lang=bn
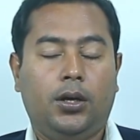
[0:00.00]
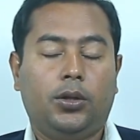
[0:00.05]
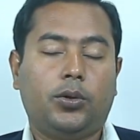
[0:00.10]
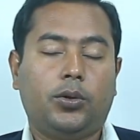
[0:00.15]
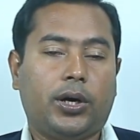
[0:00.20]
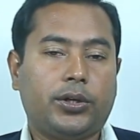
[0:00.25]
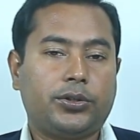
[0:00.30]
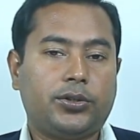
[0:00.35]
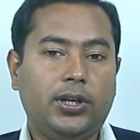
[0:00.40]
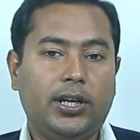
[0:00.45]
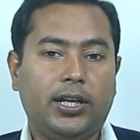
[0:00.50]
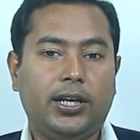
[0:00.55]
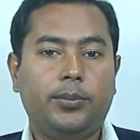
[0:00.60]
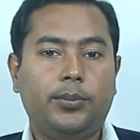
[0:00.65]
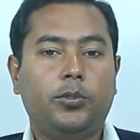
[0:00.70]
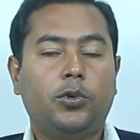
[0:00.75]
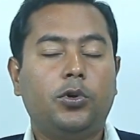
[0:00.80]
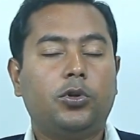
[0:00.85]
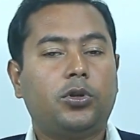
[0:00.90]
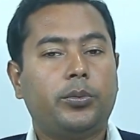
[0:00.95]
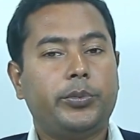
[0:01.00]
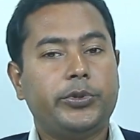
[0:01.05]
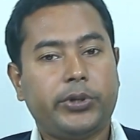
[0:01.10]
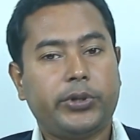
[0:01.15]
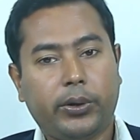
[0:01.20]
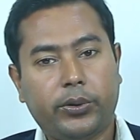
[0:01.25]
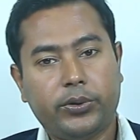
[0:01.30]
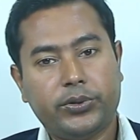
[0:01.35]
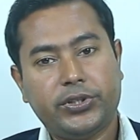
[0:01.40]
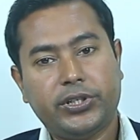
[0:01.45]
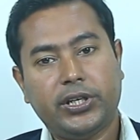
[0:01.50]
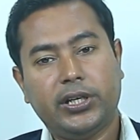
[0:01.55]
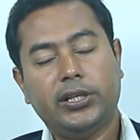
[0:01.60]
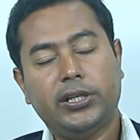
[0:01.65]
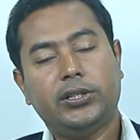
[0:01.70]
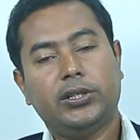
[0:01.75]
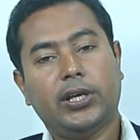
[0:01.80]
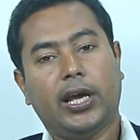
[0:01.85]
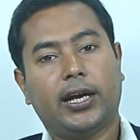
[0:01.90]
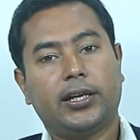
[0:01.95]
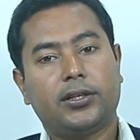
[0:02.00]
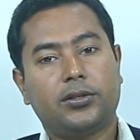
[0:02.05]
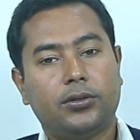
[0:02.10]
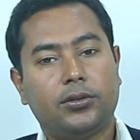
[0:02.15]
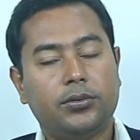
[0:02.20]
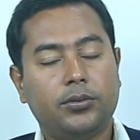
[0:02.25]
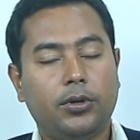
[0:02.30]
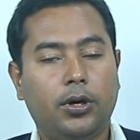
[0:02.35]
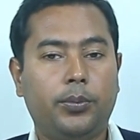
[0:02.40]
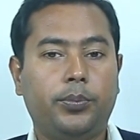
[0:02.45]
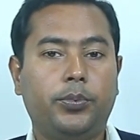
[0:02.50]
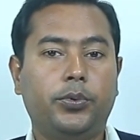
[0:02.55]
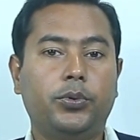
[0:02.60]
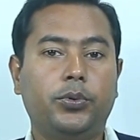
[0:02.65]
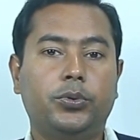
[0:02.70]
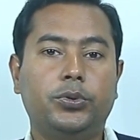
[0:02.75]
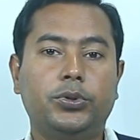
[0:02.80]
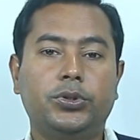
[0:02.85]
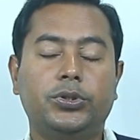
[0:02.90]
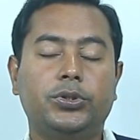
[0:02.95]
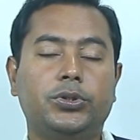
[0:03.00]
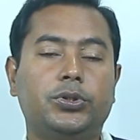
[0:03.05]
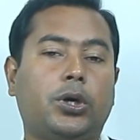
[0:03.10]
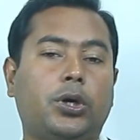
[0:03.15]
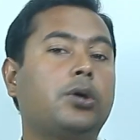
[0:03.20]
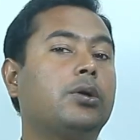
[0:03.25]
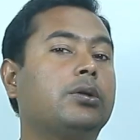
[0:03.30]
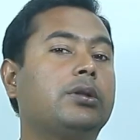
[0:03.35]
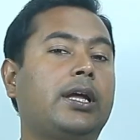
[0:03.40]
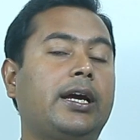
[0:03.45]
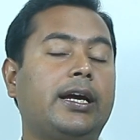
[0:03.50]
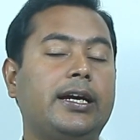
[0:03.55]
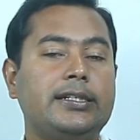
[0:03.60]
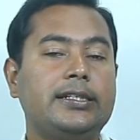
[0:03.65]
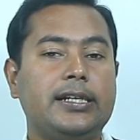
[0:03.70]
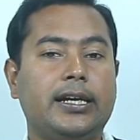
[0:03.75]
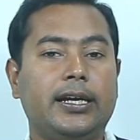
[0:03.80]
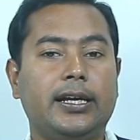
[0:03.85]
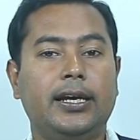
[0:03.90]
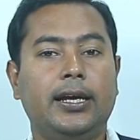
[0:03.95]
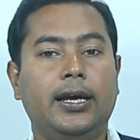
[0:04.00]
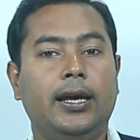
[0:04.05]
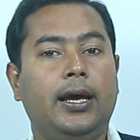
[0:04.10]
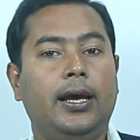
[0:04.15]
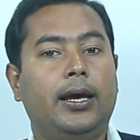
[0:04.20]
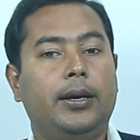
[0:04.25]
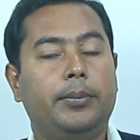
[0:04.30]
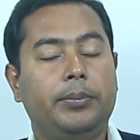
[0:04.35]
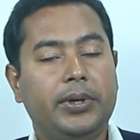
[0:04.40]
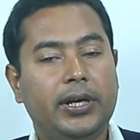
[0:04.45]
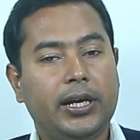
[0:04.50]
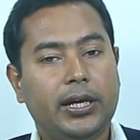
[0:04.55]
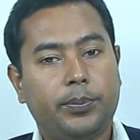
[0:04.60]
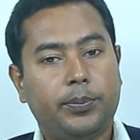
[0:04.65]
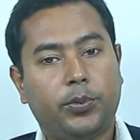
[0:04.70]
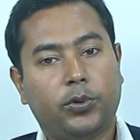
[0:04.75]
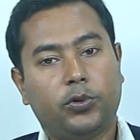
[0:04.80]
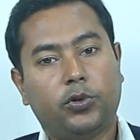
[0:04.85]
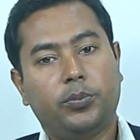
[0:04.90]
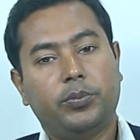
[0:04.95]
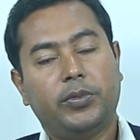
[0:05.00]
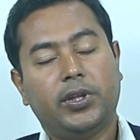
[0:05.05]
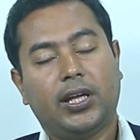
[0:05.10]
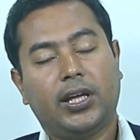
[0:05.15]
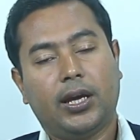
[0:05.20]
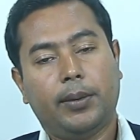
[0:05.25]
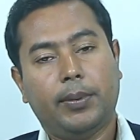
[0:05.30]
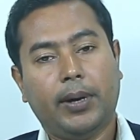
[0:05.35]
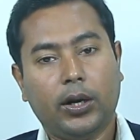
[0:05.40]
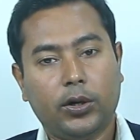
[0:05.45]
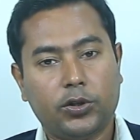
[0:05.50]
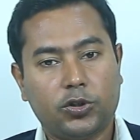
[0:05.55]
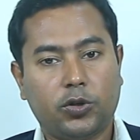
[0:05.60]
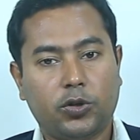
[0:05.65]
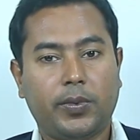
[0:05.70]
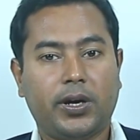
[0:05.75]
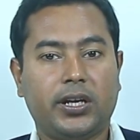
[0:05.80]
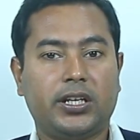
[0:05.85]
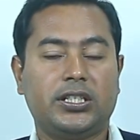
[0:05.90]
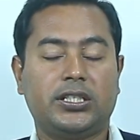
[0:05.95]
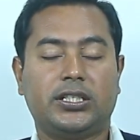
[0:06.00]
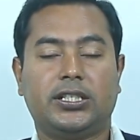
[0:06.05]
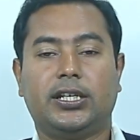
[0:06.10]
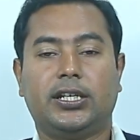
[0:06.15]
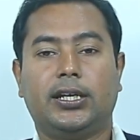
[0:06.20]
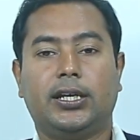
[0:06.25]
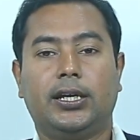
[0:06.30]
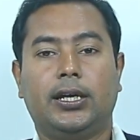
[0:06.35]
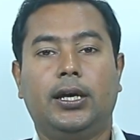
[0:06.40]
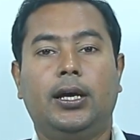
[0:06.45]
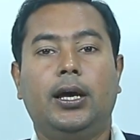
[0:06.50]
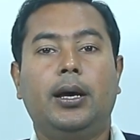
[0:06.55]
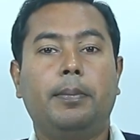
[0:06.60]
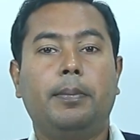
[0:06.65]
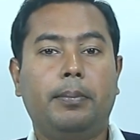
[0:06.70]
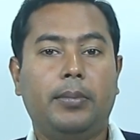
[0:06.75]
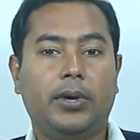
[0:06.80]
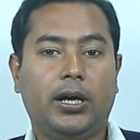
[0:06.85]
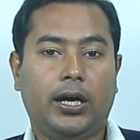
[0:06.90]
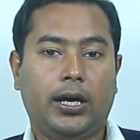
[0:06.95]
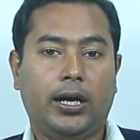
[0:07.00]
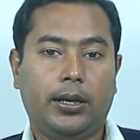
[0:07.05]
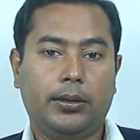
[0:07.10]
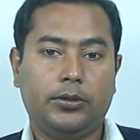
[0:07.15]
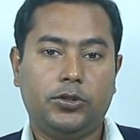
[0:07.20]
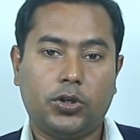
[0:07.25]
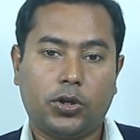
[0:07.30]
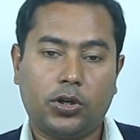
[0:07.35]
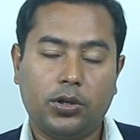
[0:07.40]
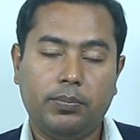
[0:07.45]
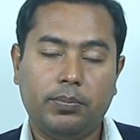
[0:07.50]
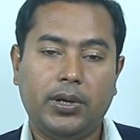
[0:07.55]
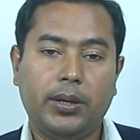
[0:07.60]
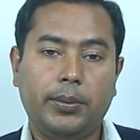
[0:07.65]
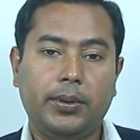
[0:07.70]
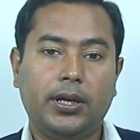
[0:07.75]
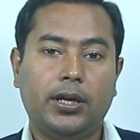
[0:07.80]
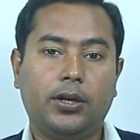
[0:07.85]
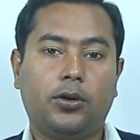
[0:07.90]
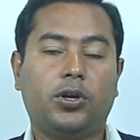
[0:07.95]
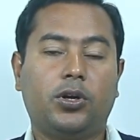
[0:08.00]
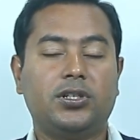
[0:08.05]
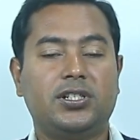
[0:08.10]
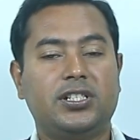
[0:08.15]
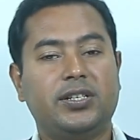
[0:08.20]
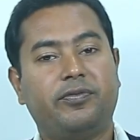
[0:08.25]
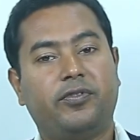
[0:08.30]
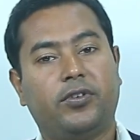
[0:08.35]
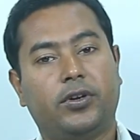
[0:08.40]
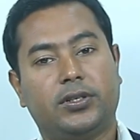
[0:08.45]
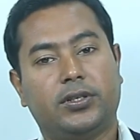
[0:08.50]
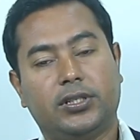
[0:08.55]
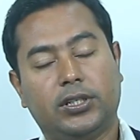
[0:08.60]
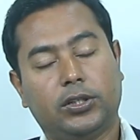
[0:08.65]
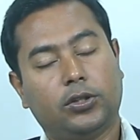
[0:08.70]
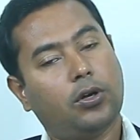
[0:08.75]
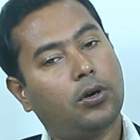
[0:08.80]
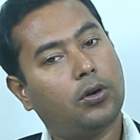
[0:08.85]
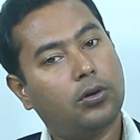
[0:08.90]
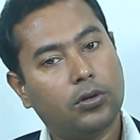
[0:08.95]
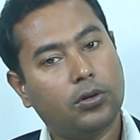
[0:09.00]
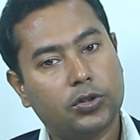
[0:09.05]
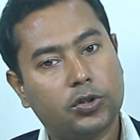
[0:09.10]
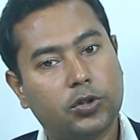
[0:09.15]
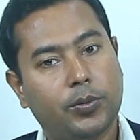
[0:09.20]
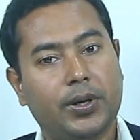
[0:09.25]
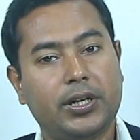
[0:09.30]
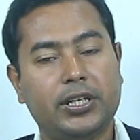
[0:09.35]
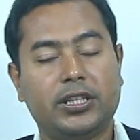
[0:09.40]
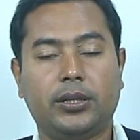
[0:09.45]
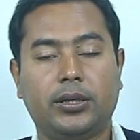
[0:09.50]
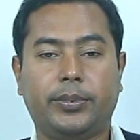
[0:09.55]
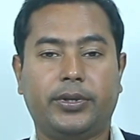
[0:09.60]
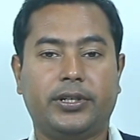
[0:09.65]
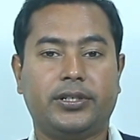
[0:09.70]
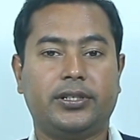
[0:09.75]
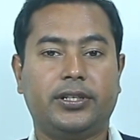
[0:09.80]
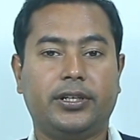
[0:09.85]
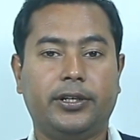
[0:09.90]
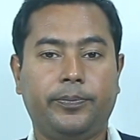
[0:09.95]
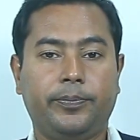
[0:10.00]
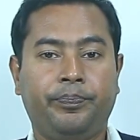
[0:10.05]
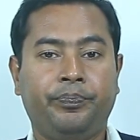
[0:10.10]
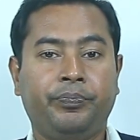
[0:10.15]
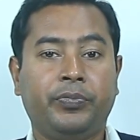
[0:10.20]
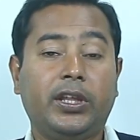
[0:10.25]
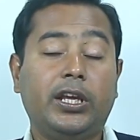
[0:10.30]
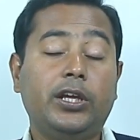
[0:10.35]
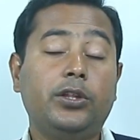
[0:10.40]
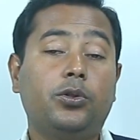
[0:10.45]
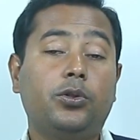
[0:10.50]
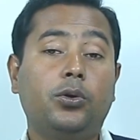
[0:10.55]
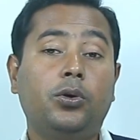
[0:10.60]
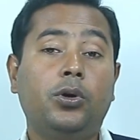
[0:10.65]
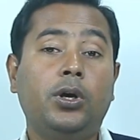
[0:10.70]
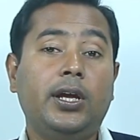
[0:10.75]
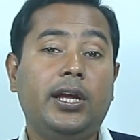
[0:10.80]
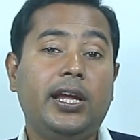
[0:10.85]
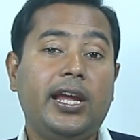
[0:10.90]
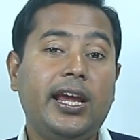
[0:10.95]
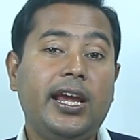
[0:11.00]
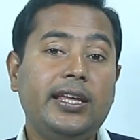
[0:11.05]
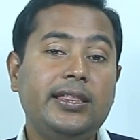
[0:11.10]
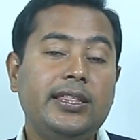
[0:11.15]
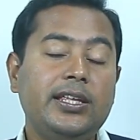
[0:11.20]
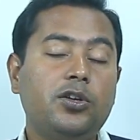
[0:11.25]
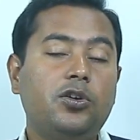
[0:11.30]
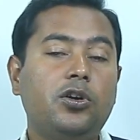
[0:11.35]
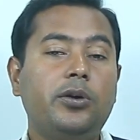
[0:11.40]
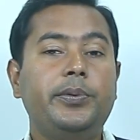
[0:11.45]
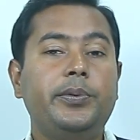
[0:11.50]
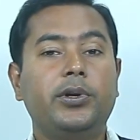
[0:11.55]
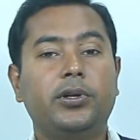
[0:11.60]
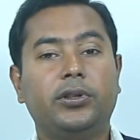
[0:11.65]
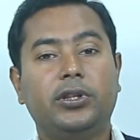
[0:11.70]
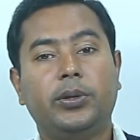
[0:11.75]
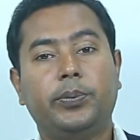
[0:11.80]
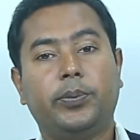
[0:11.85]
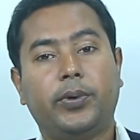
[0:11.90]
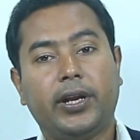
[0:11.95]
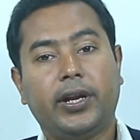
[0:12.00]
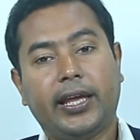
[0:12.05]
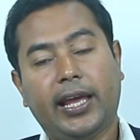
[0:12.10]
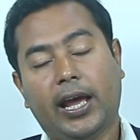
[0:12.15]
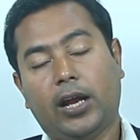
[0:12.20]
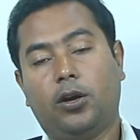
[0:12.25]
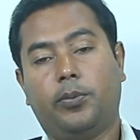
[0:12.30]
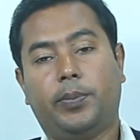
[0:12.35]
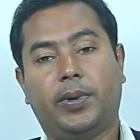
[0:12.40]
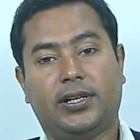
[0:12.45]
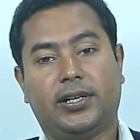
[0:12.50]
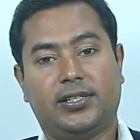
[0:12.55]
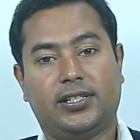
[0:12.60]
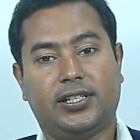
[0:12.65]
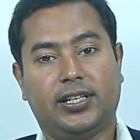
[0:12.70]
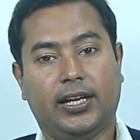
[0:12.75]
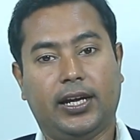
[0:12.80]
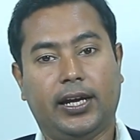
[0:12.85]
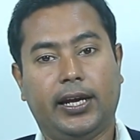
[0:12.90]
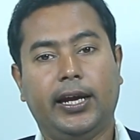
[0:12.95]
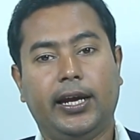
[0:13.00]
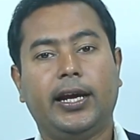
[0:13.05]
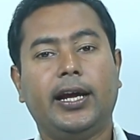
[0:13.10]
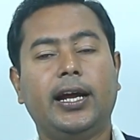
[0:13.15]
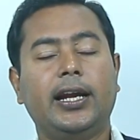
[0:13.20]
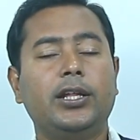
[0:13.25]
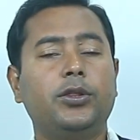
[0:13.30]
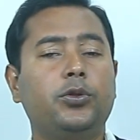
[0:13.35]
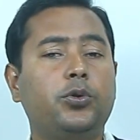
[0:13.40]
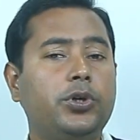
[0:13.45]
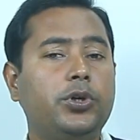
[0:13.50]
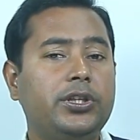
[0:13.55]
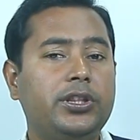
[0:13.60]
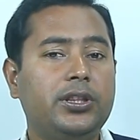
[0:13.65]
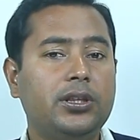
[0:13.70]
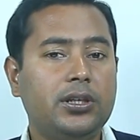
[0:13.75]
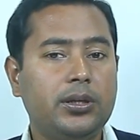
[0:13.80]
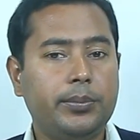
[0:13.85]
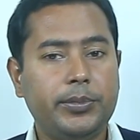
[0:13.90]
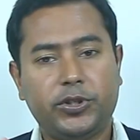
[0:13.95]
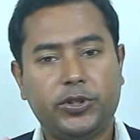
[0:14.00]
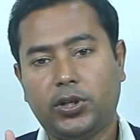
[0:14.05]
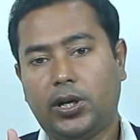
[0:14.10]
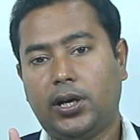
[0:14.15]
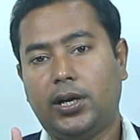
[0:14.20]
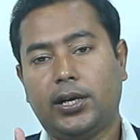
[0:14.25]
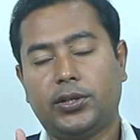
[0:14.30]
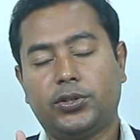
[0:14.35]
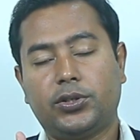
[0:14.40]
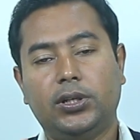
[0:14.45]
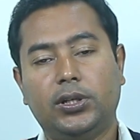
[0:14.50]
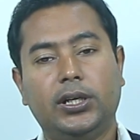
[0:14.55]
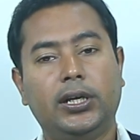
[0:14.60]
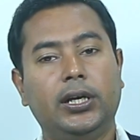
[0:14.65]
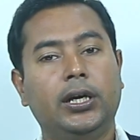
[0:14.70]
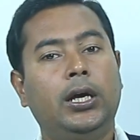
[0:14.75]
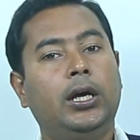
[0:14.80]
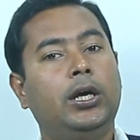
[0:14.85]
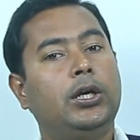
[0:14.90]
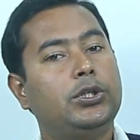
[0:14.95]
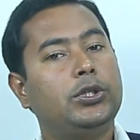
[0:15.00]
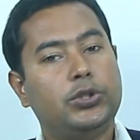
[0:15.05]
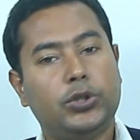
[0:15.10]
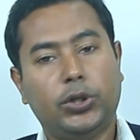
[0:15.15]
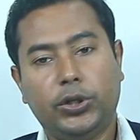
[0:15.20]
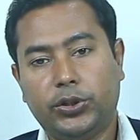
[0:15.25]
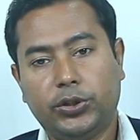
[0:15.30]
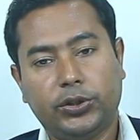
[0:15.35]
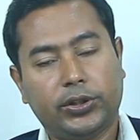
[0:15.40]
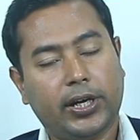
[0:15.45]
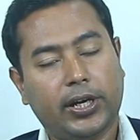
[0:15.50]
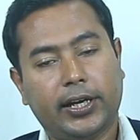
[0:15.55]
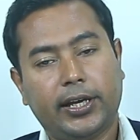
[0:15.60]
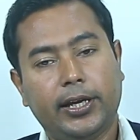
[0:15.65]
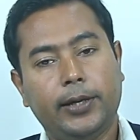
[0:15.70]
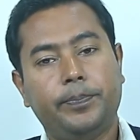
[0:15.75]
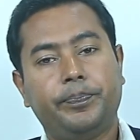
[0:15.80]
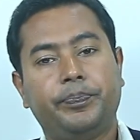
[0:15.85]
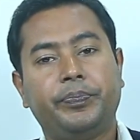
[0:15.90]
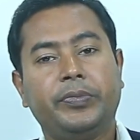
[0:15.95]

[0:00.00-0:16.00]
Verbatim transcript: তো আসলে মূলত বিষয় হচ্ছে একজন পুরুষ যখন দেখা যায় বিয়ের প্রথম দিকে ভালো সময় নিচ্ছে যখন বেবি কনসেপ্ট করছে তখনও সময় নিতে পারছে কিন্তু এই দীর্ঘ বিরতির পরে কেন পারছে না এখানে দুইটি বিষয়ে আসলে জড়িত থাকে